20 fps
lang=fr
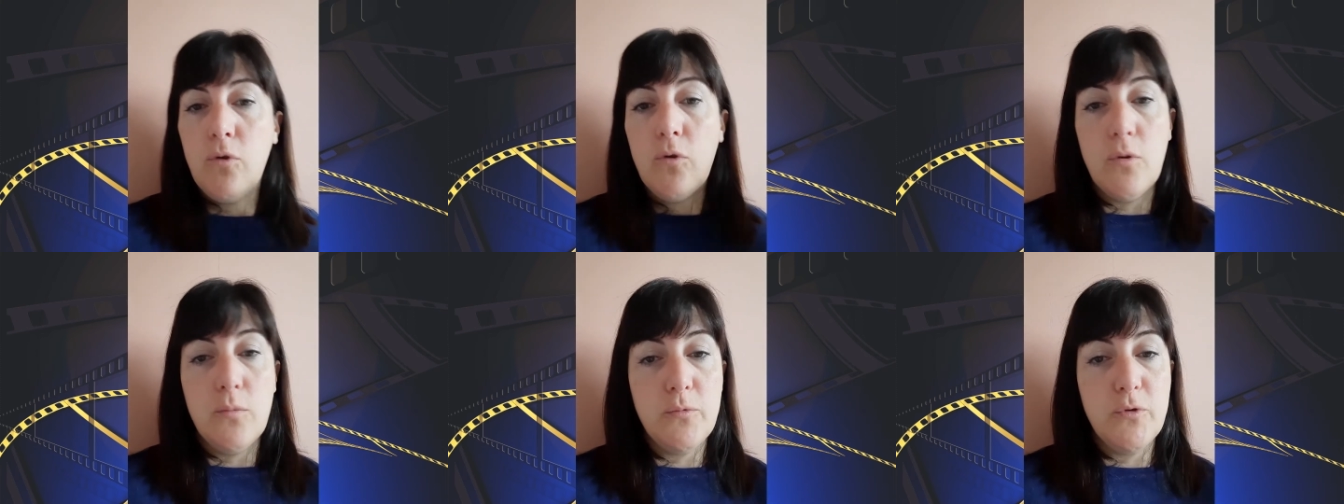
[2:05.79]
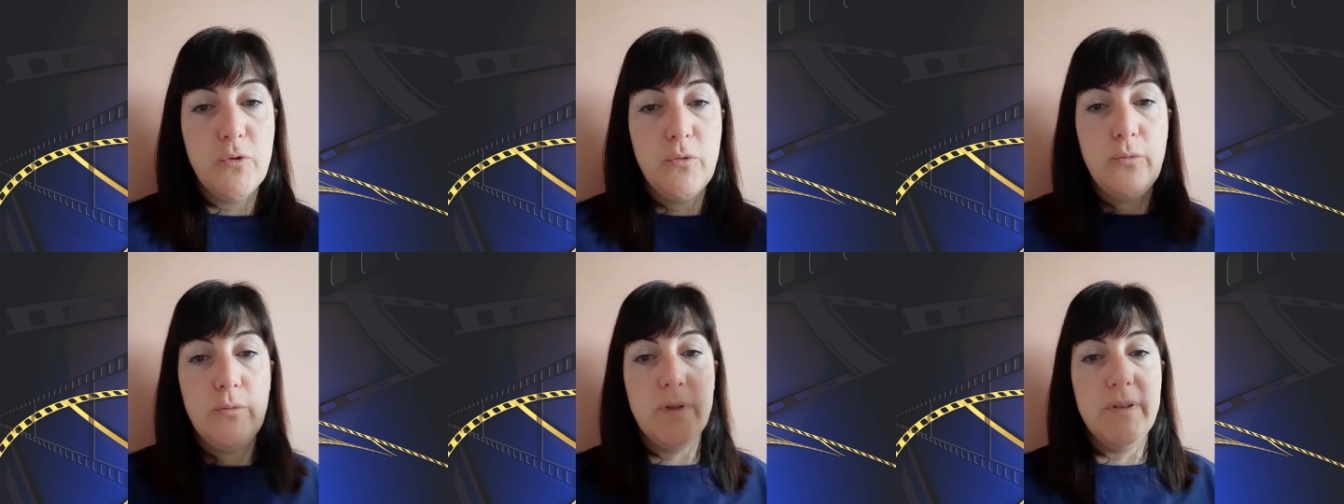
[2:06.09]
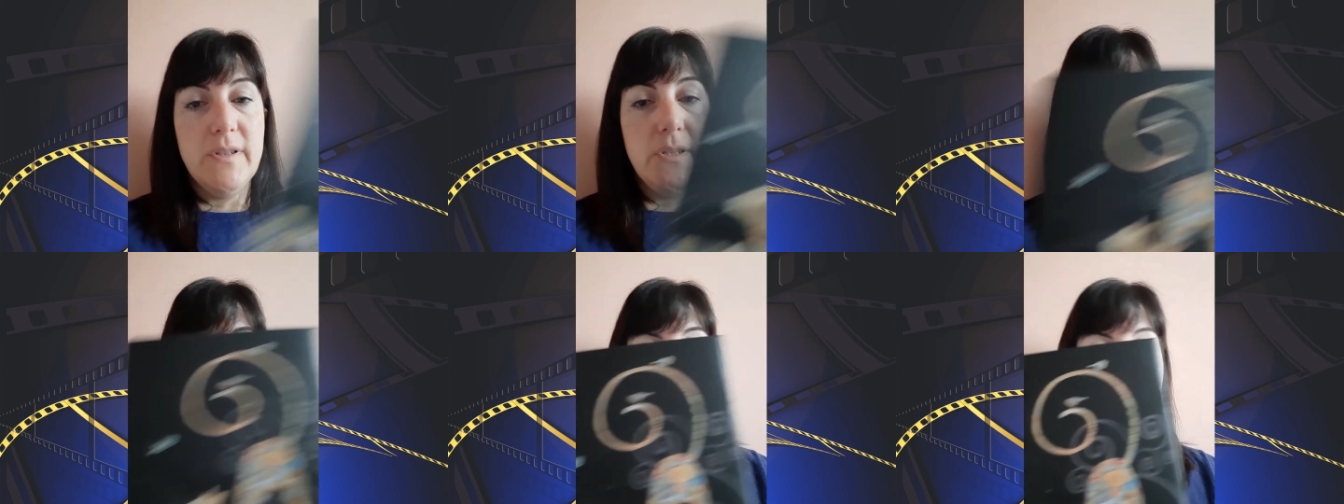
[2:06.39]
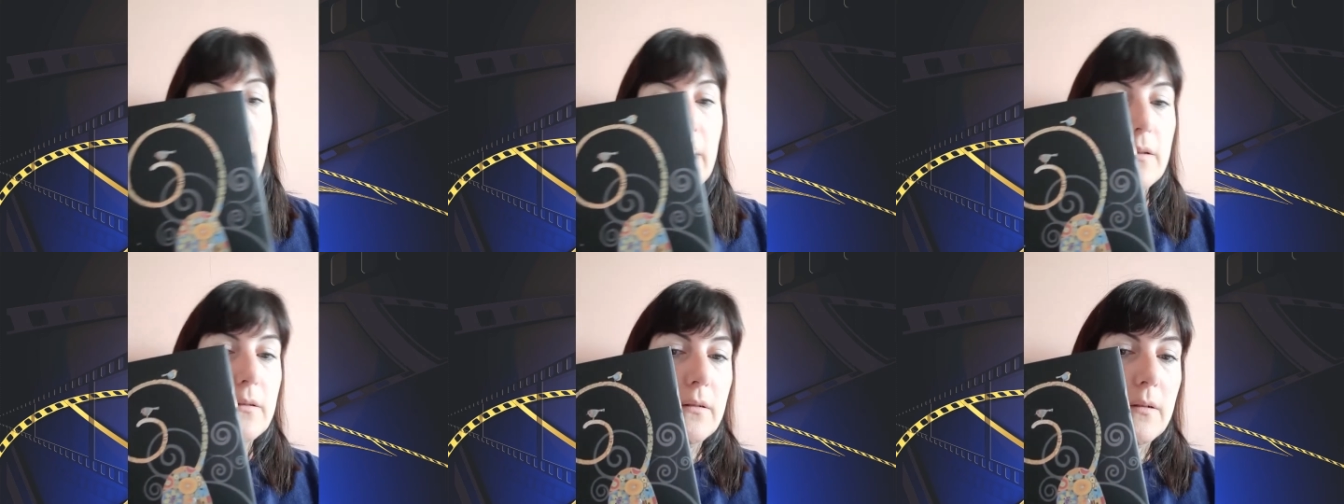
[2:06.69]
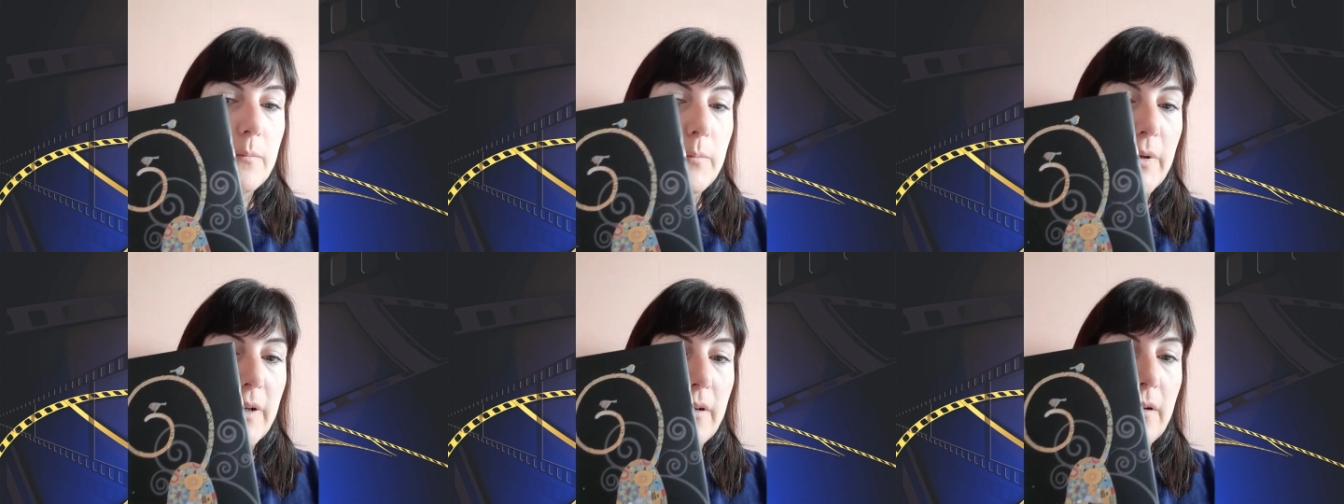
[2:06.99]
comme celui-ci par
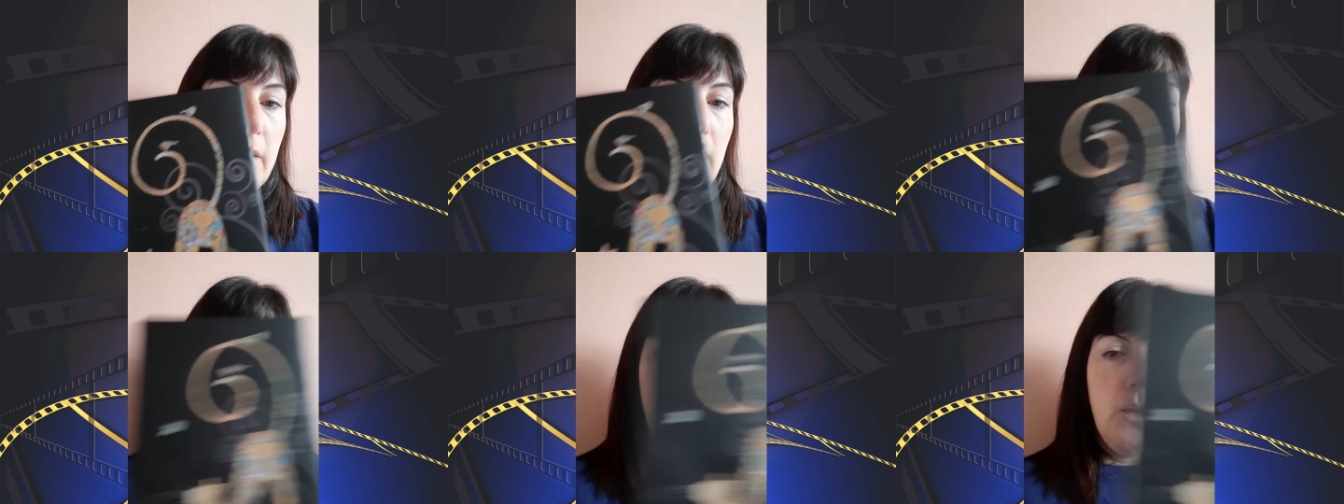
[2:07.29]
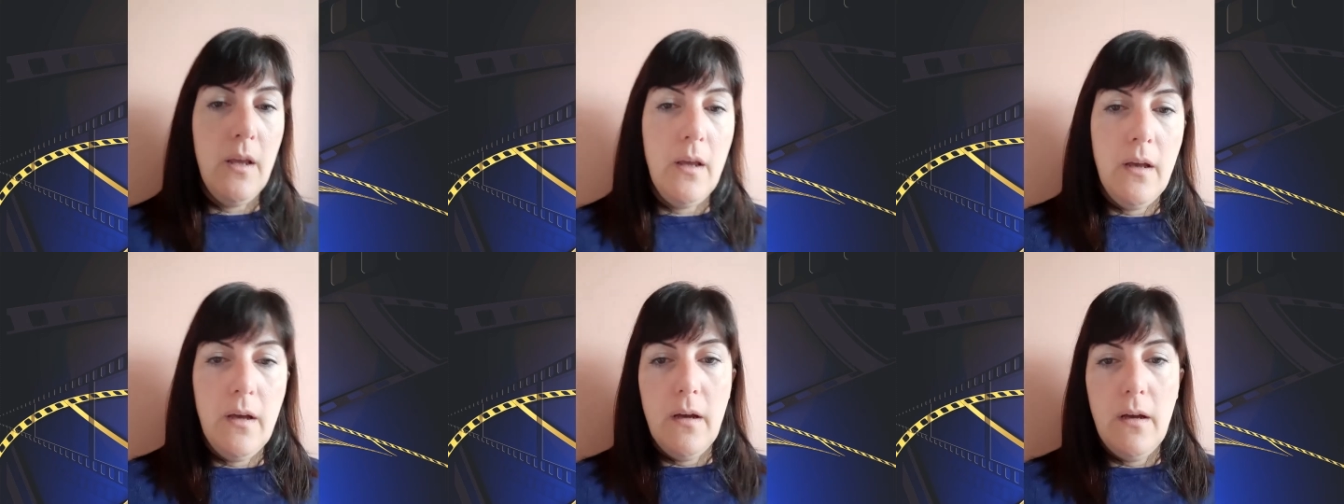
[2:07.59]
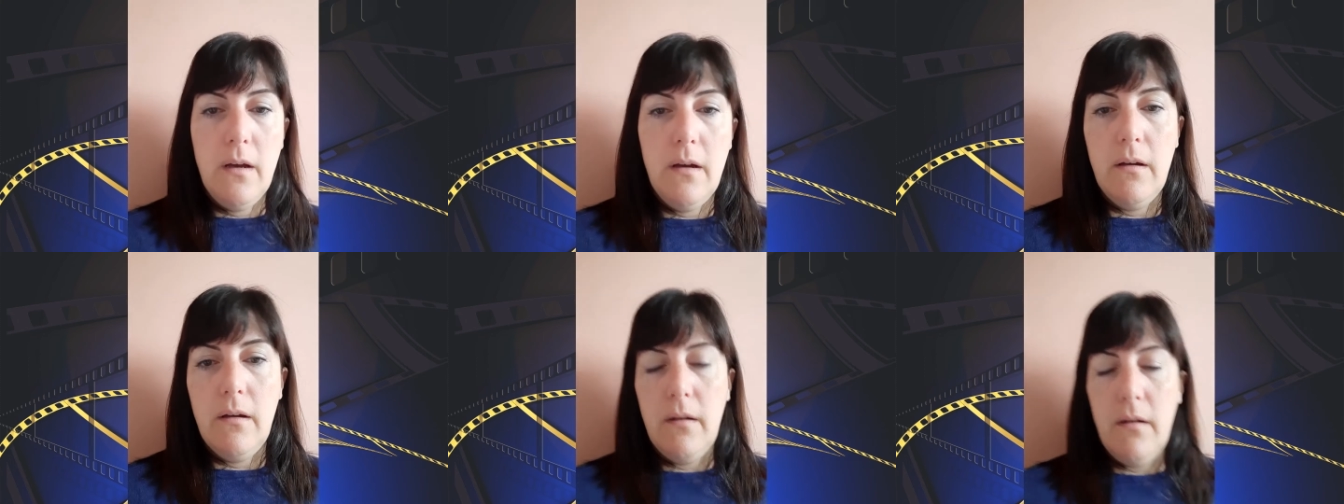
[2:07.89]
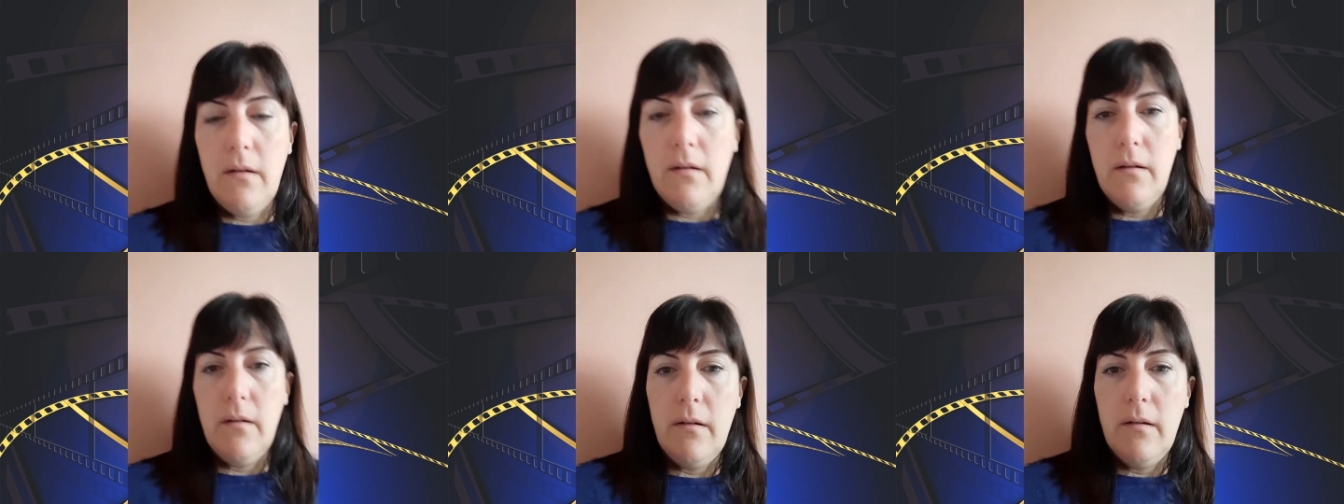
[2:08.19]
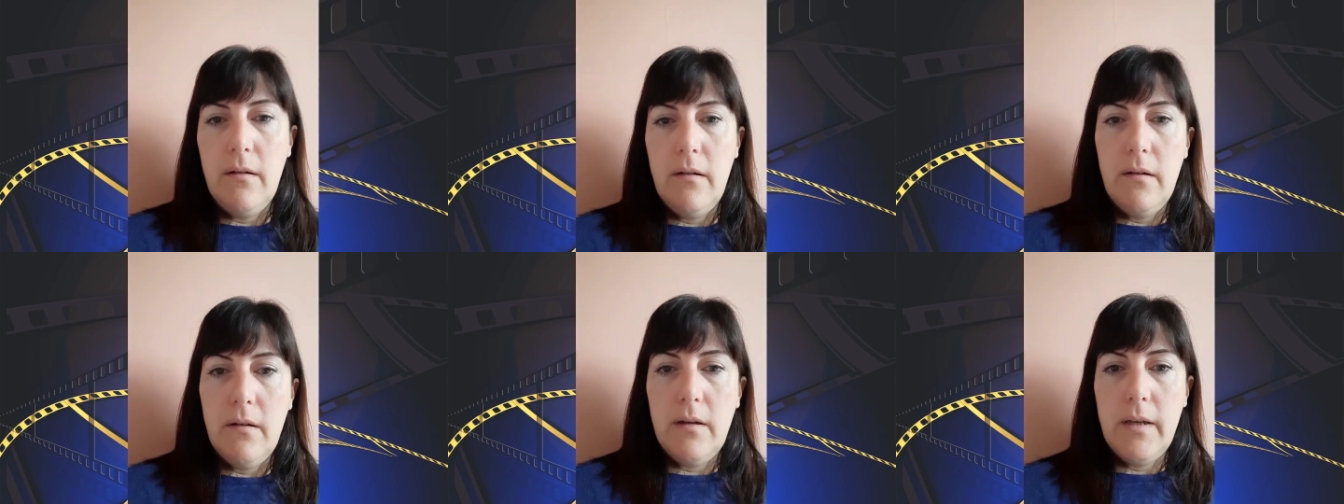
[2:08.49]
exemple,
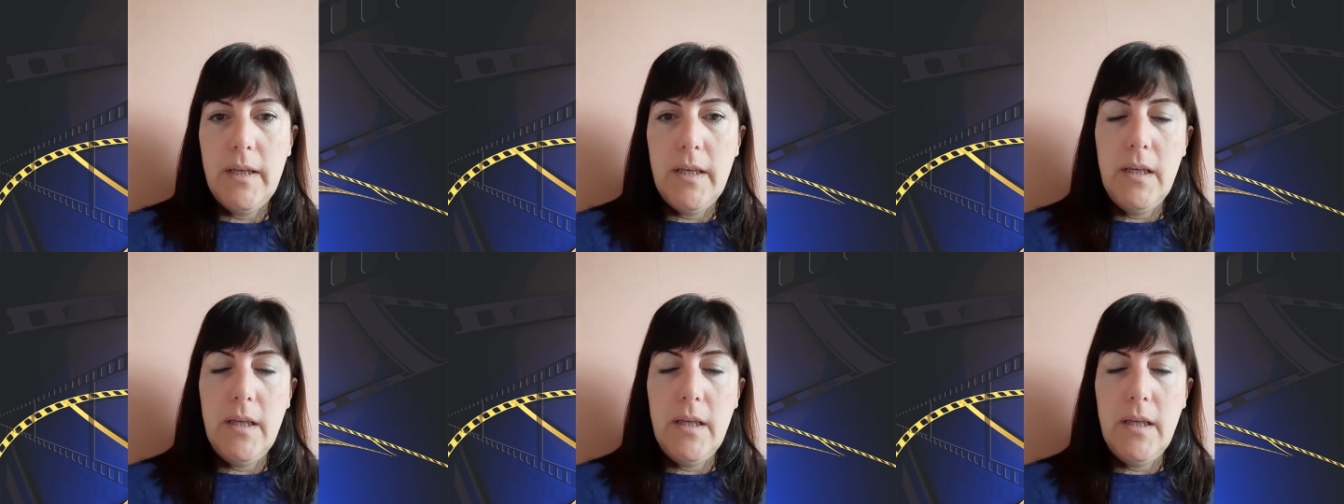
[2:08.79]
euh,